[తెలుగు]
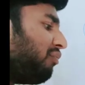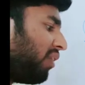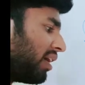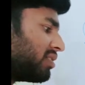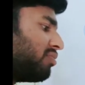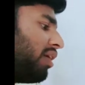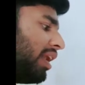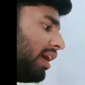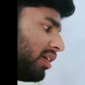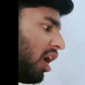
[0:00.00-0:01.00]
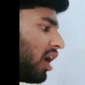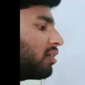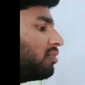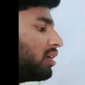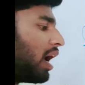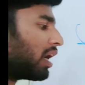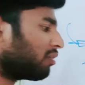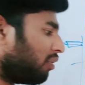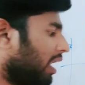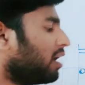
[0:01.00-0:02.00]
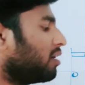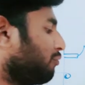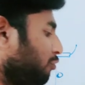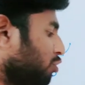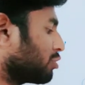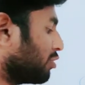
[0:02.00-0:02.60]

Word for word: ఫ్లక్స్ వల్ల టార్క్ టార్క్ వల్ల ఫోర్స్